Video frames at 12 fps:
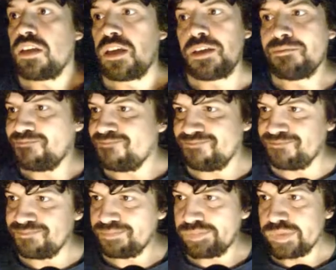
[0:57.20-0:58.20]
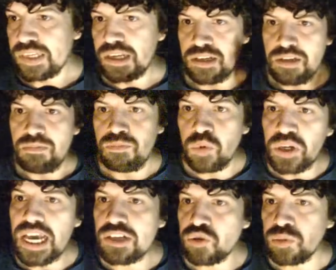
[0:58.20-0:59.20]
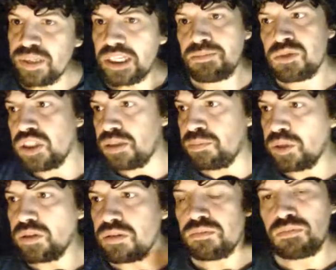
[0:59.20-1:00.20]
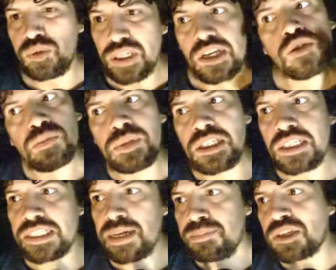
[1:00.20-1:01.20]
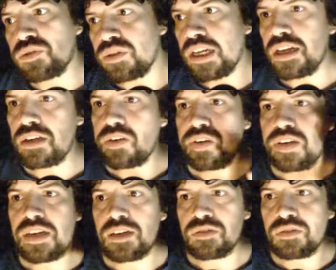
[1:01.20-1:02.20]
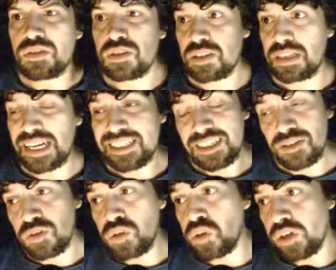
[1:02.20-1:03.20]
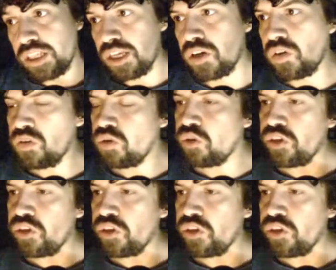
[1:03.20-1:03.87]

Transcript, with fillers: eh, voy a asumir en principio, voy a asumir que esta persona casi todo lo que dijo